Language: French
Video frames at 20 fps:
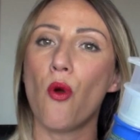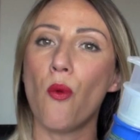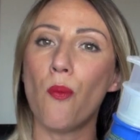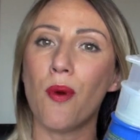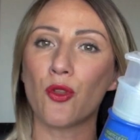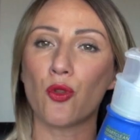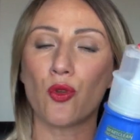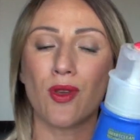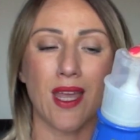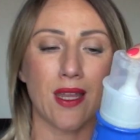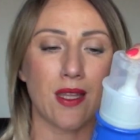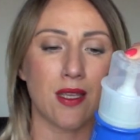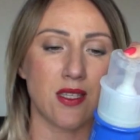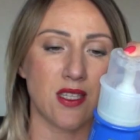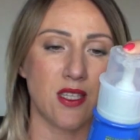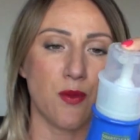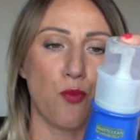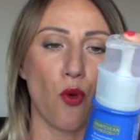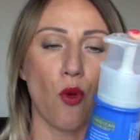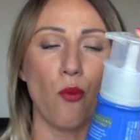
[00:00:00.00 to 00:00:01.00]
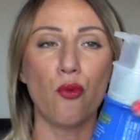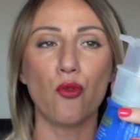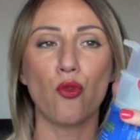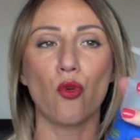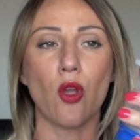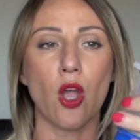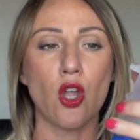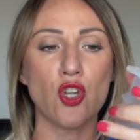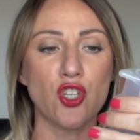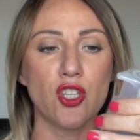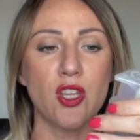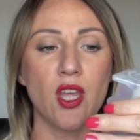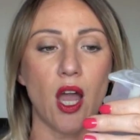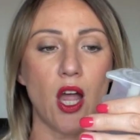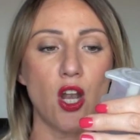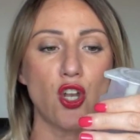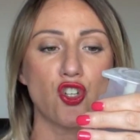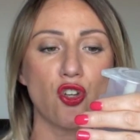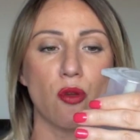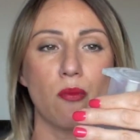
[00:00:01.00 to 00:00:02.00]
pompes, entre 4 et 6 pompes. Donc en
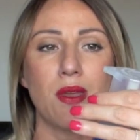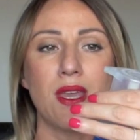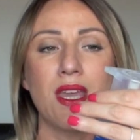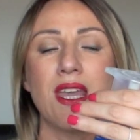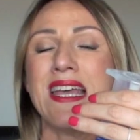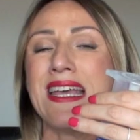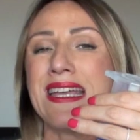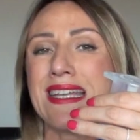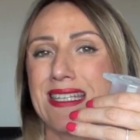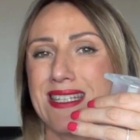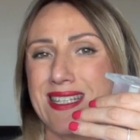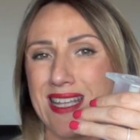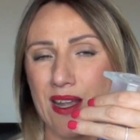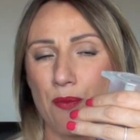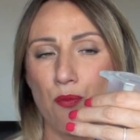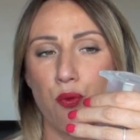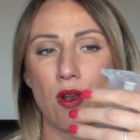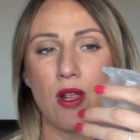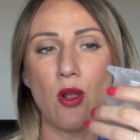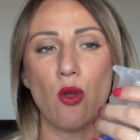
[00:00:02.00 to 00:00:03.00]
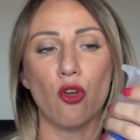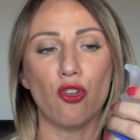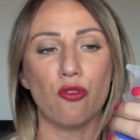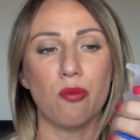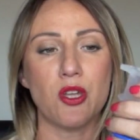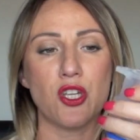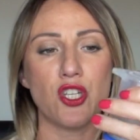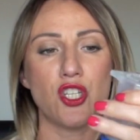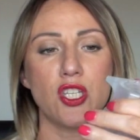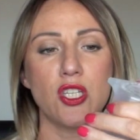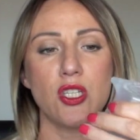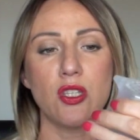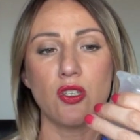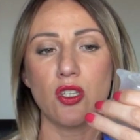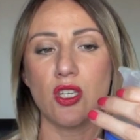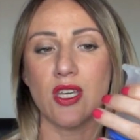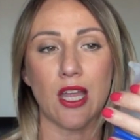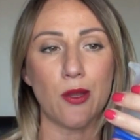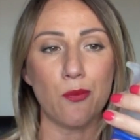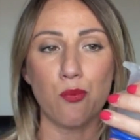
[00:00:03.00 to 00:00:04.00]
général, j'en mets 5 pour les grosses
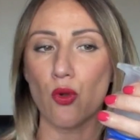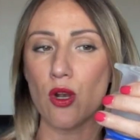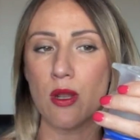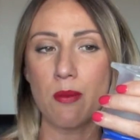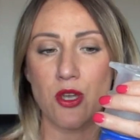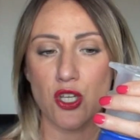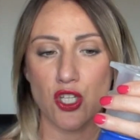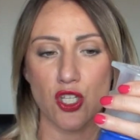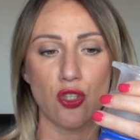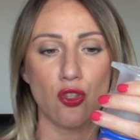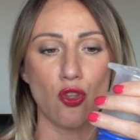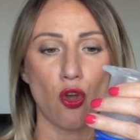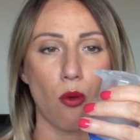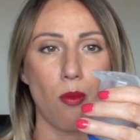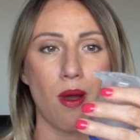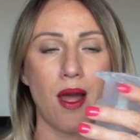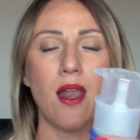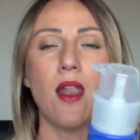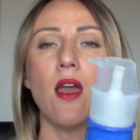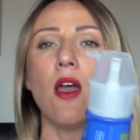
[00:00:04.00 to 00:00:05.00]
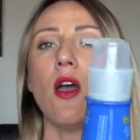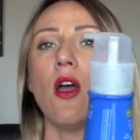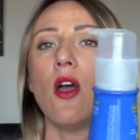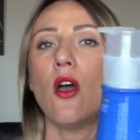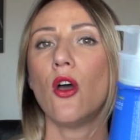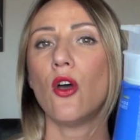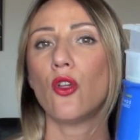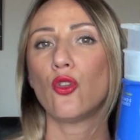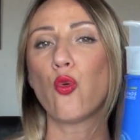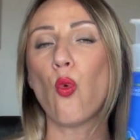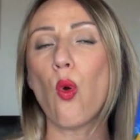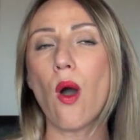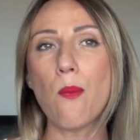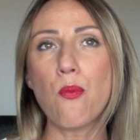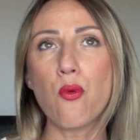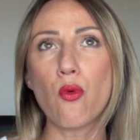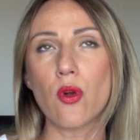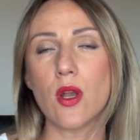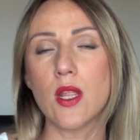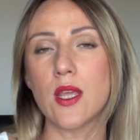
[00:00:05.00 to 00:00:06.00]
machines, 4 pour les machines normales.
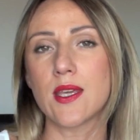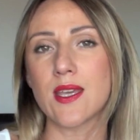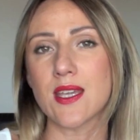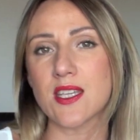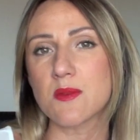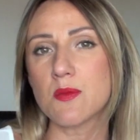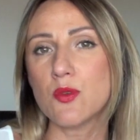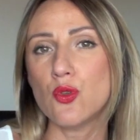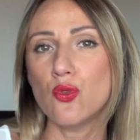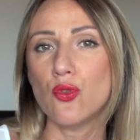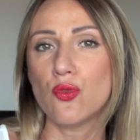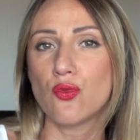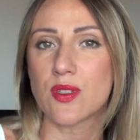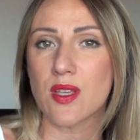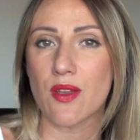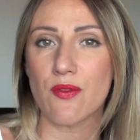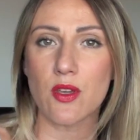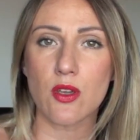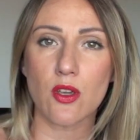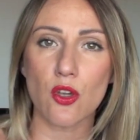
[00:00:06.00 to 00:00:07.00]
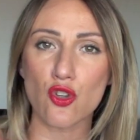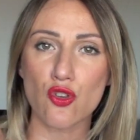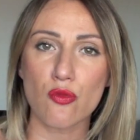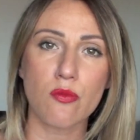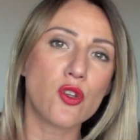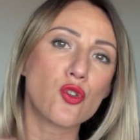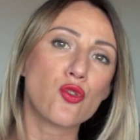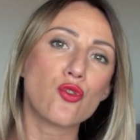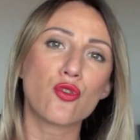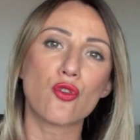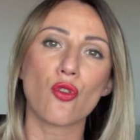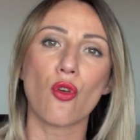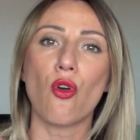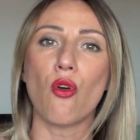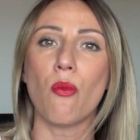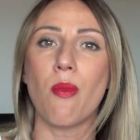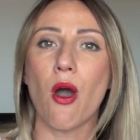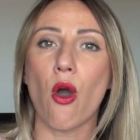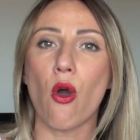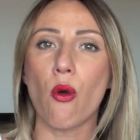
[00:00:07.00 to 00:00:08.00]
3 pour les 15 minutes, vous savez, quand je mets juste
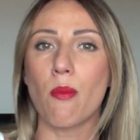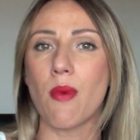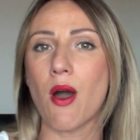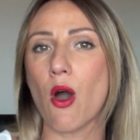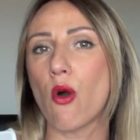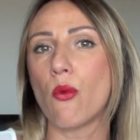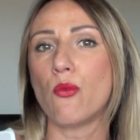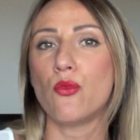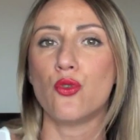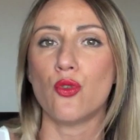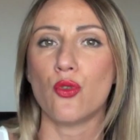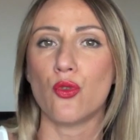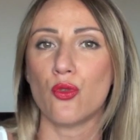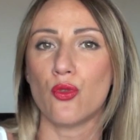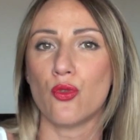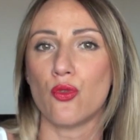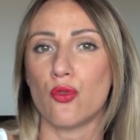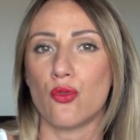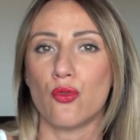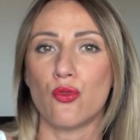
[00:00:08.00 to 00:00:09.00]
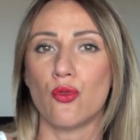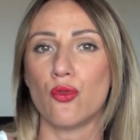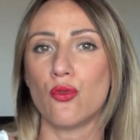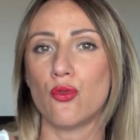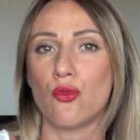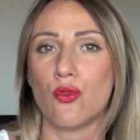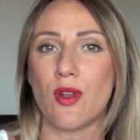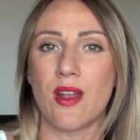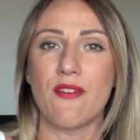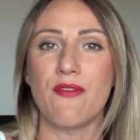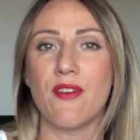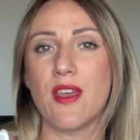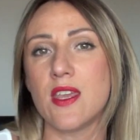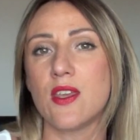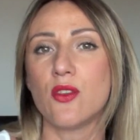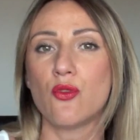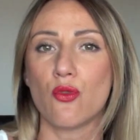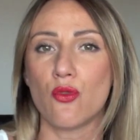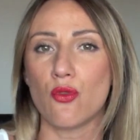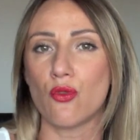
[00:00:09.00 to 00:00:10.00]
ma robe, de, de, la
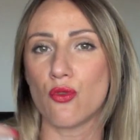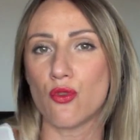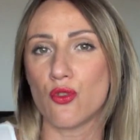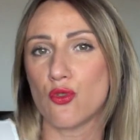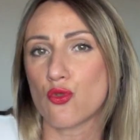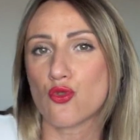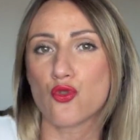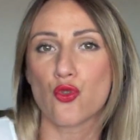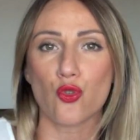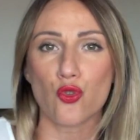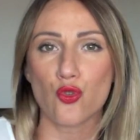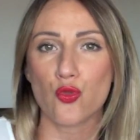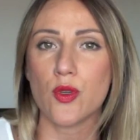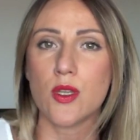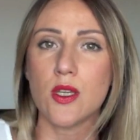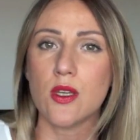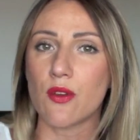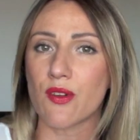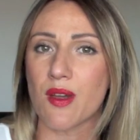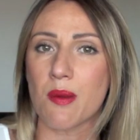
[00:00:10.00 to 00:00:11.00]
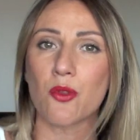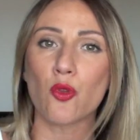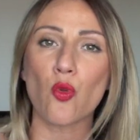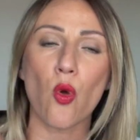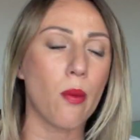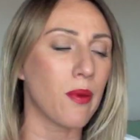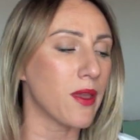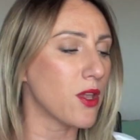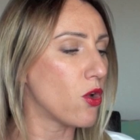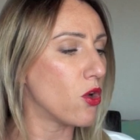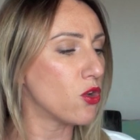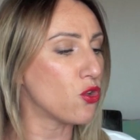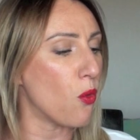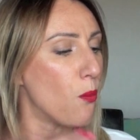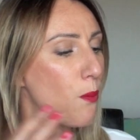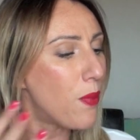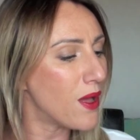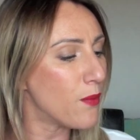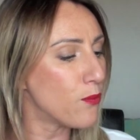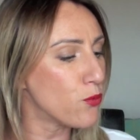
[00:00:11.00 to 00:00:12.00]
veille et d'aujourd'hui, vraiment 3 bricoles qui
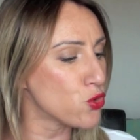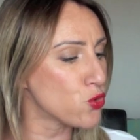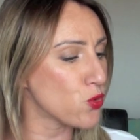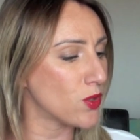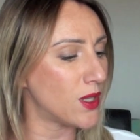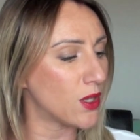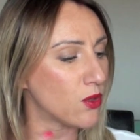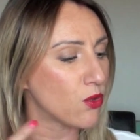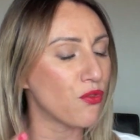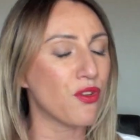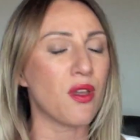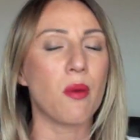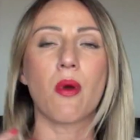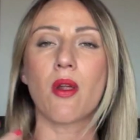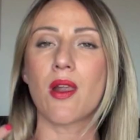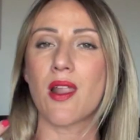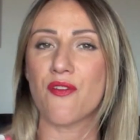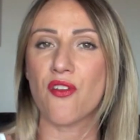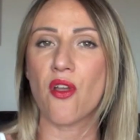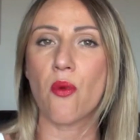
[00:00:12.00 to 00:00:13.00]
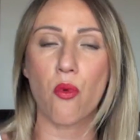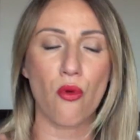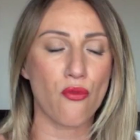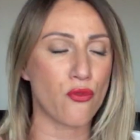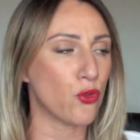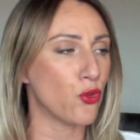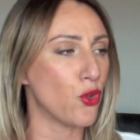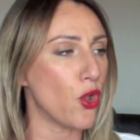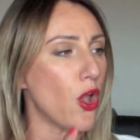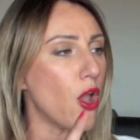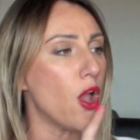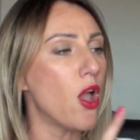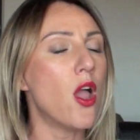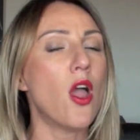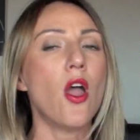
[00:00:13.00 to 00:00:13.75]
n'ont pas besoin d'être vraiment lavées en profondeur